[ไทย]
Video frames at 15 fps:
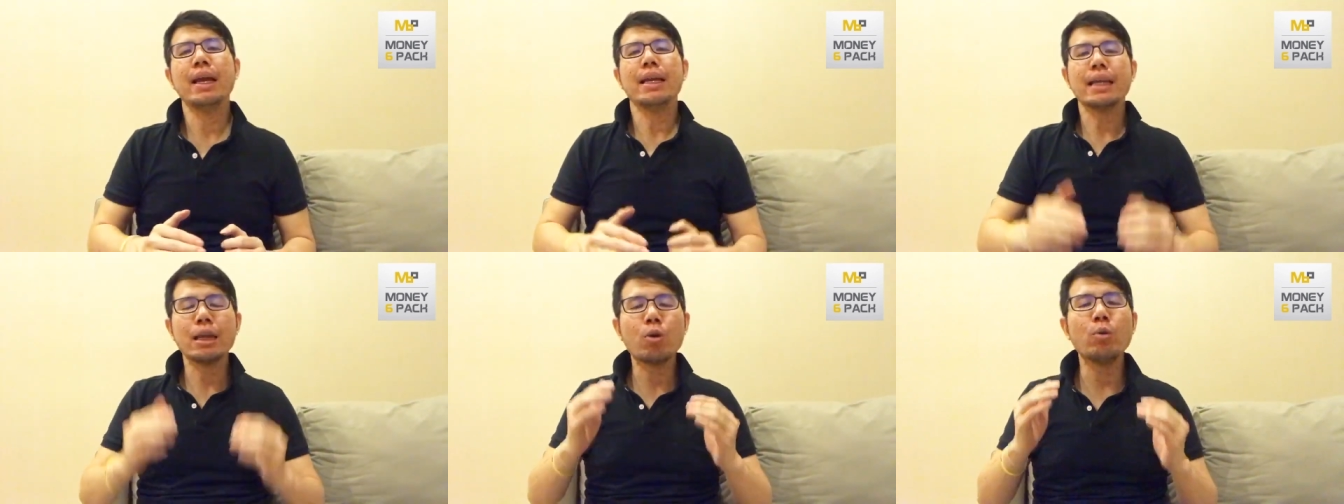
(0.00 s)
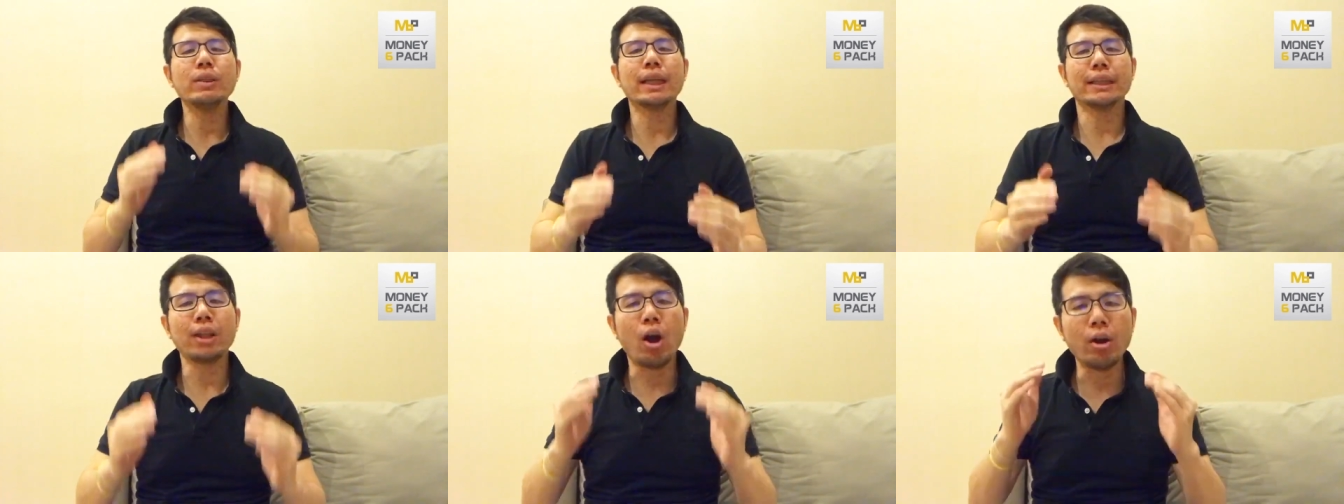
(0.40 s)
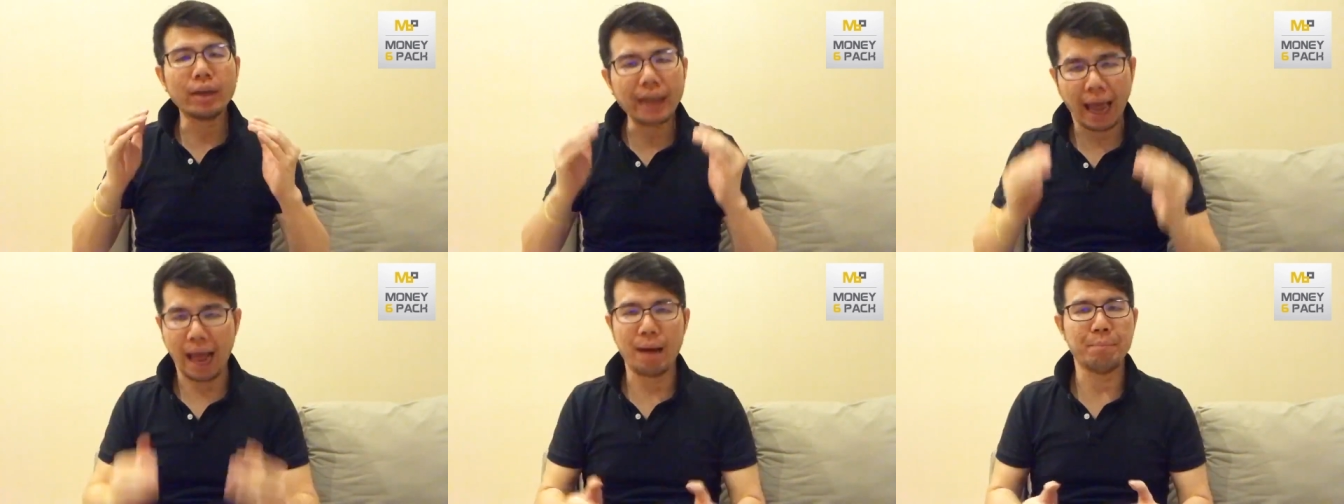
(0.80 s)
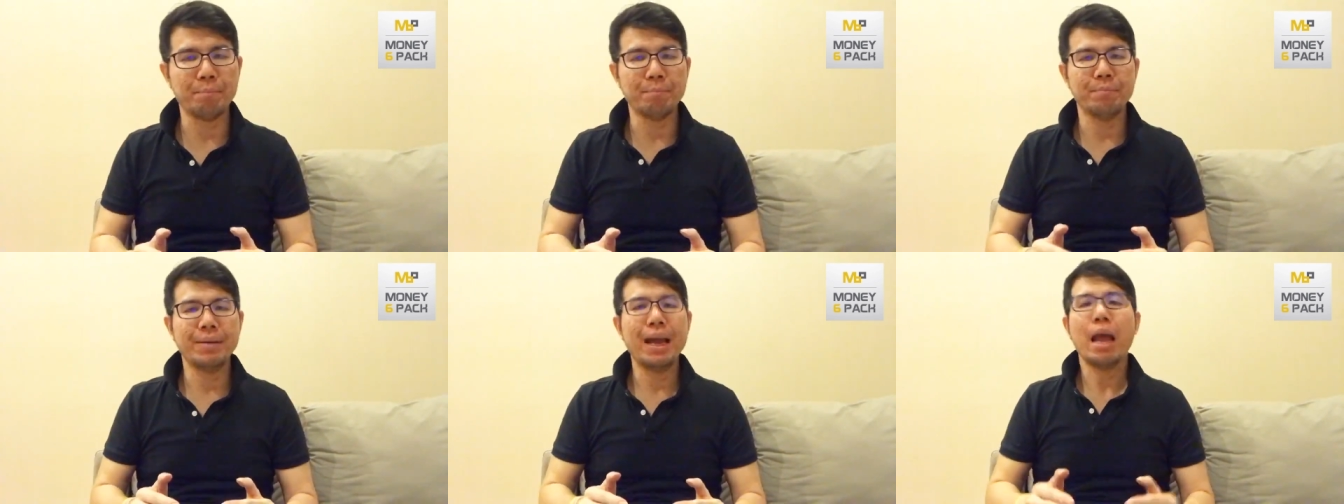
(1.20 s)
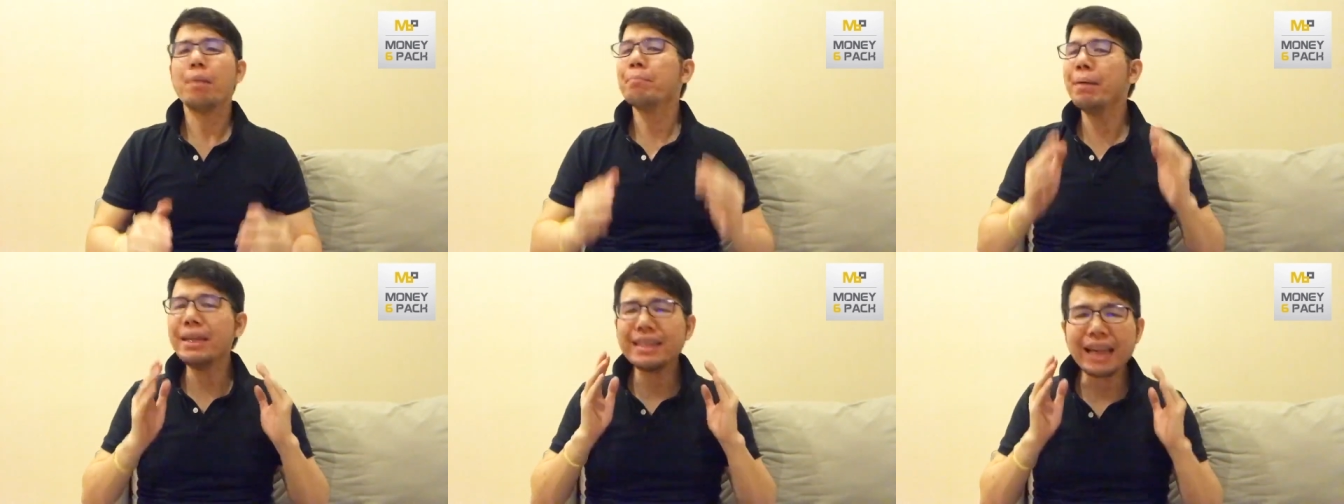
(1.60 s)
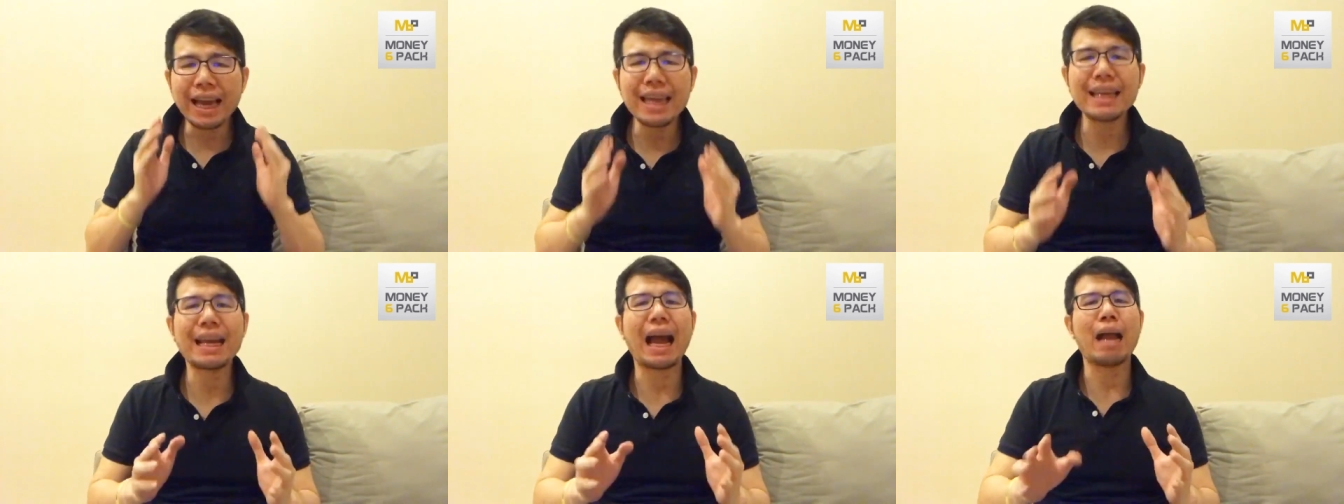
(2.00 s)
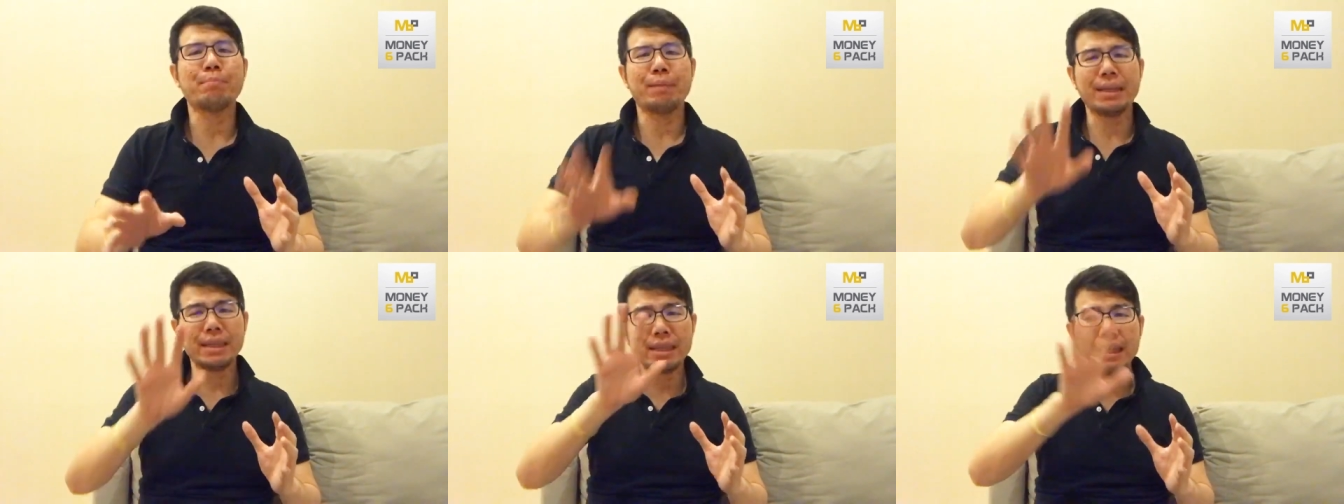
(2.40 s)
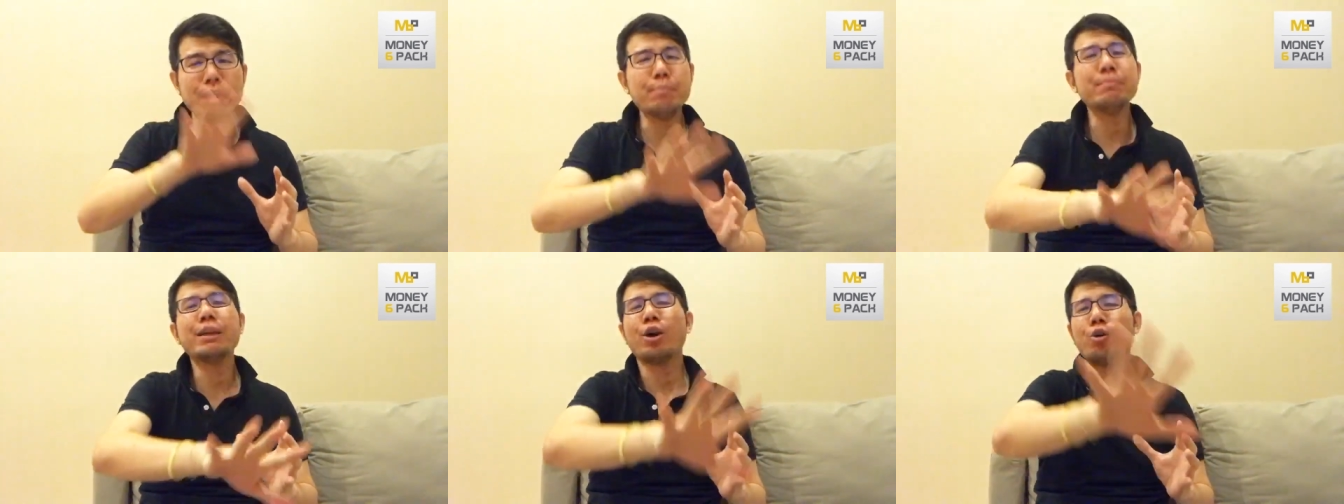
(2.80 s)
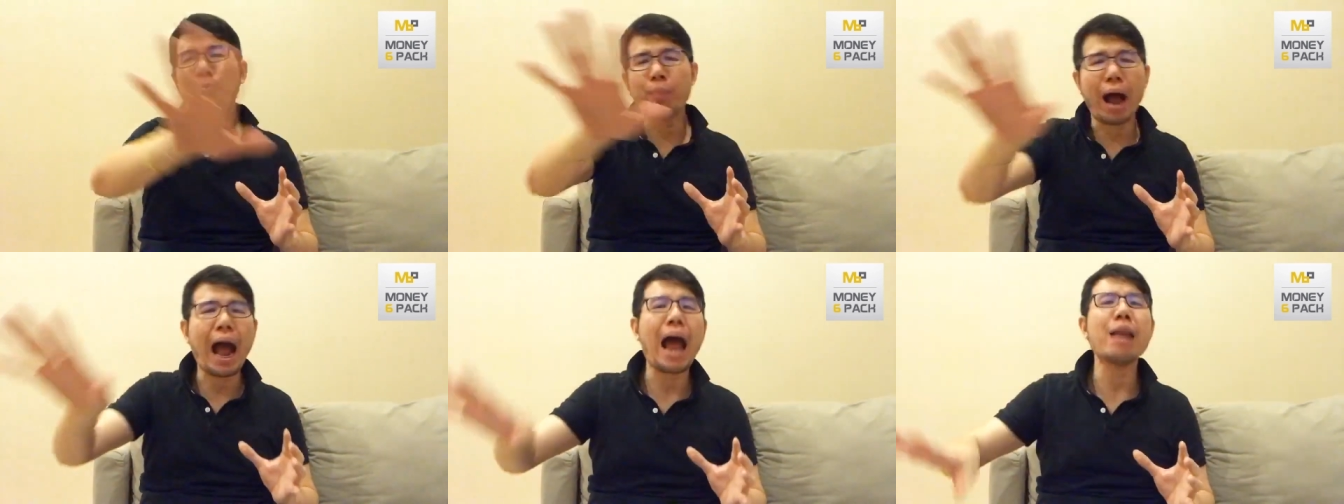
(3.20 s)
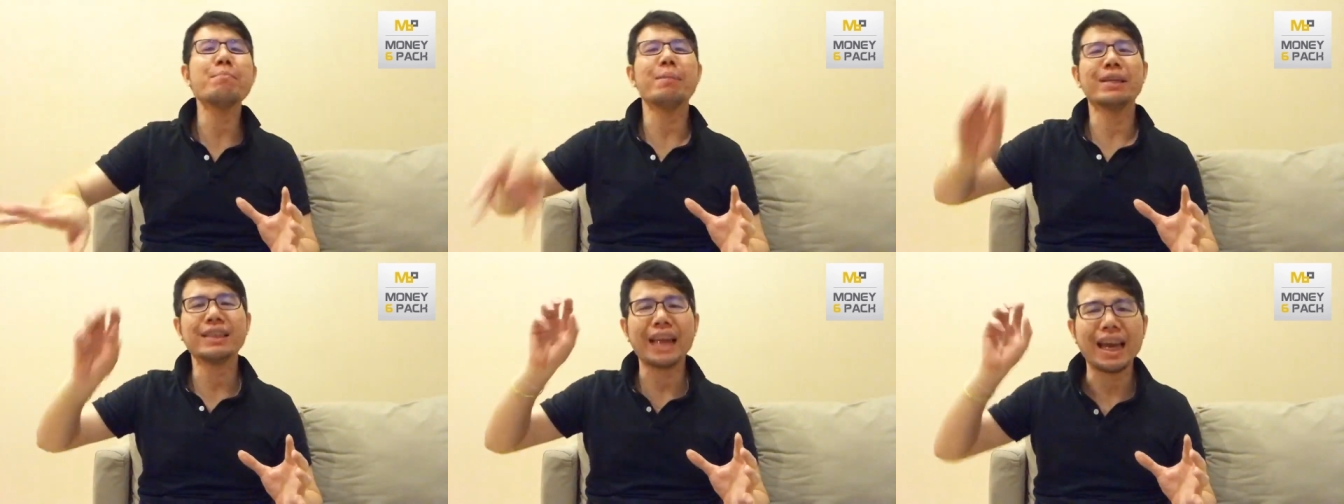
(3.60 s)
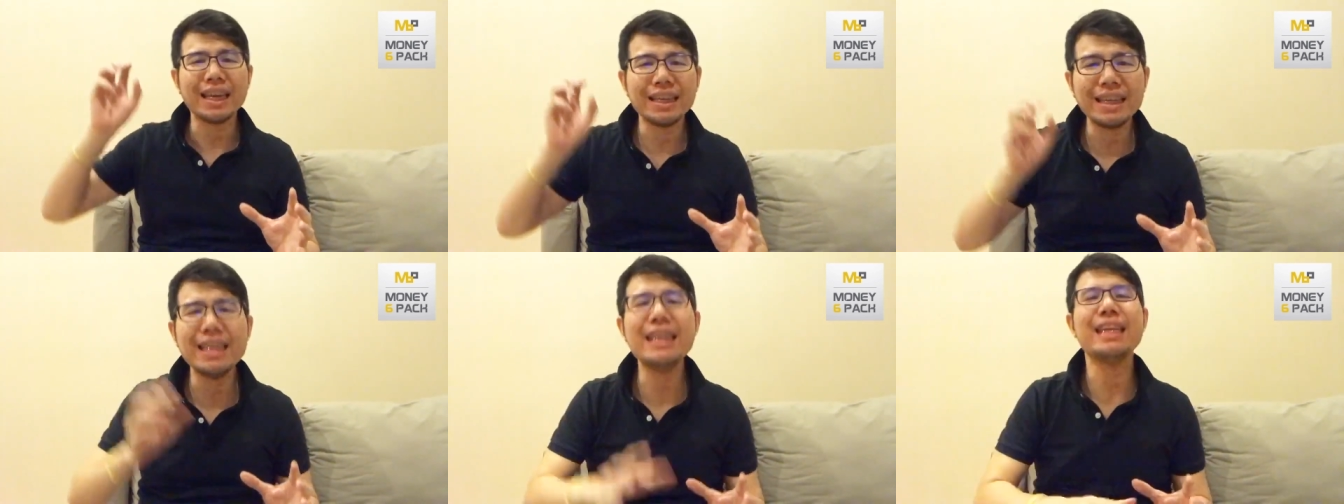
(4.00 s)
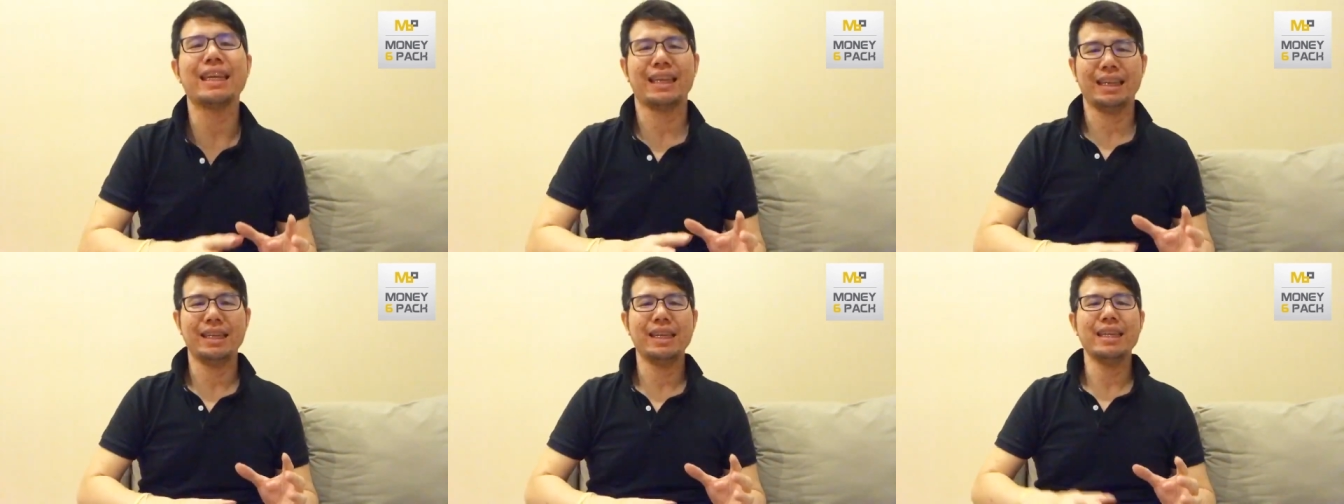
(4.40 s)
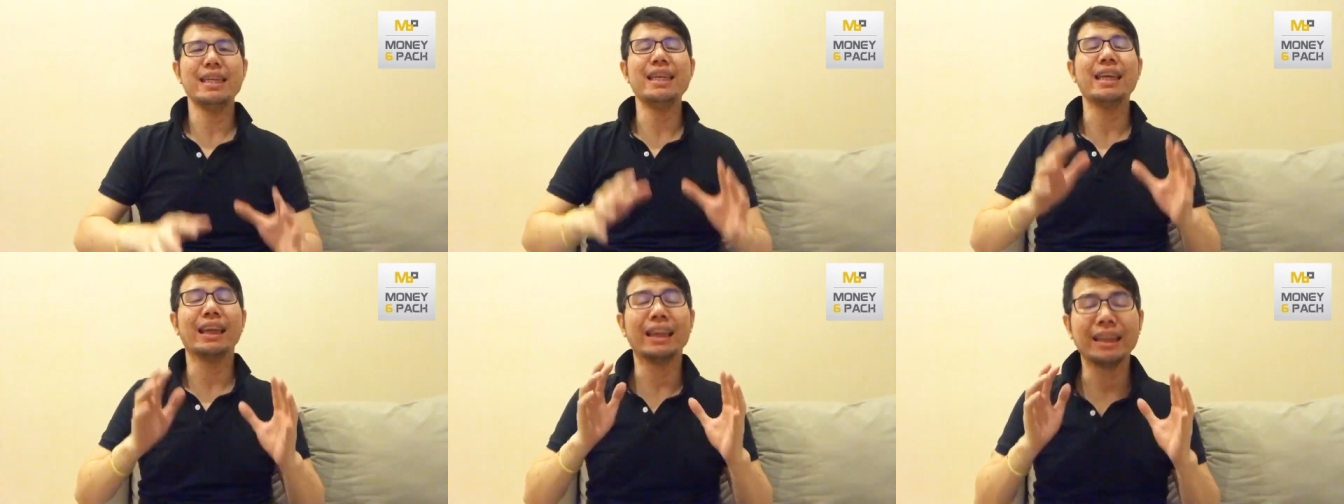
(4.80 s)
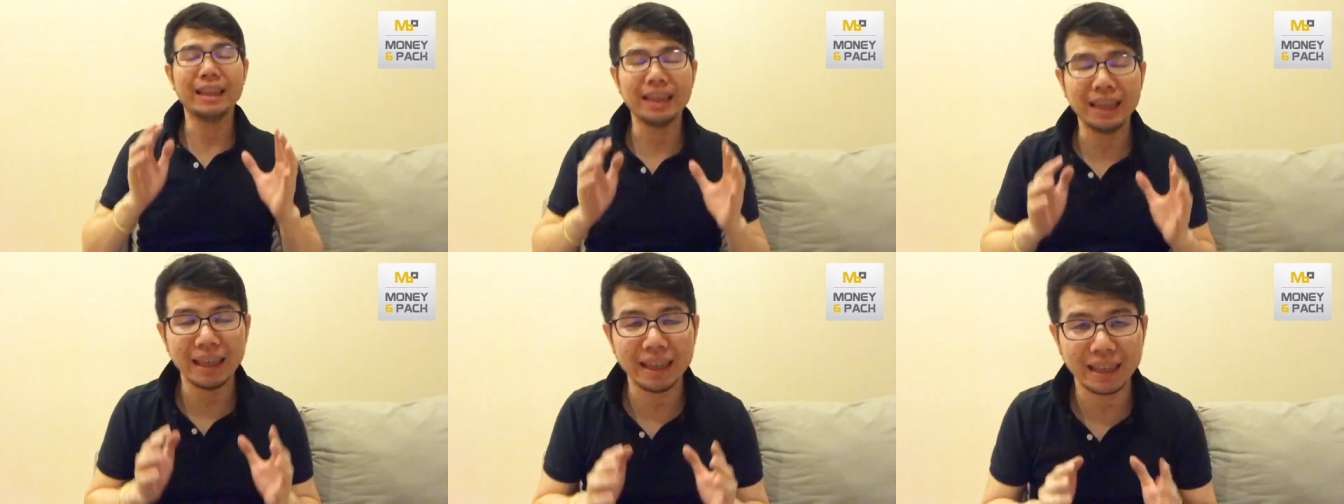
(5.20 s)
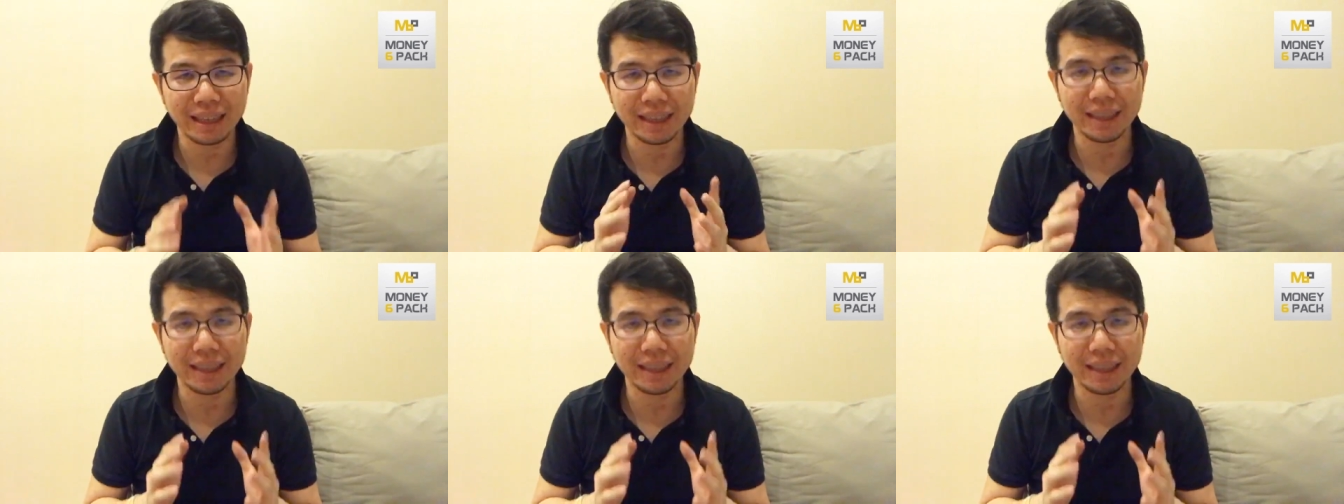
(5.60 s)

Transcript: ที่คุณจะต้องทำไม่ใช่การไปยืมชาวบ้านมาใช้หนี้อีกทีหนึ่ง